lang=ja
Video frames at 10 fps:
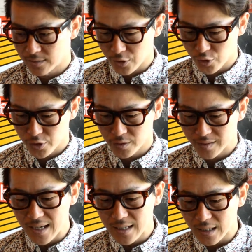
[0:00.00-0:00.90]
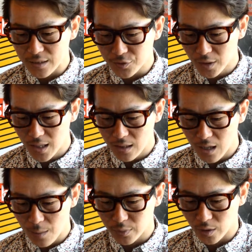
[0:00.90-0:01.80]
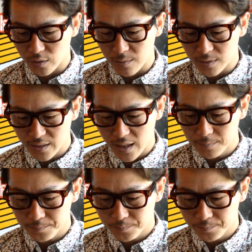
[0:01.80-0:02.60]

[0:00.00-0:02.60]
選手13位から3ランクアップでございますね。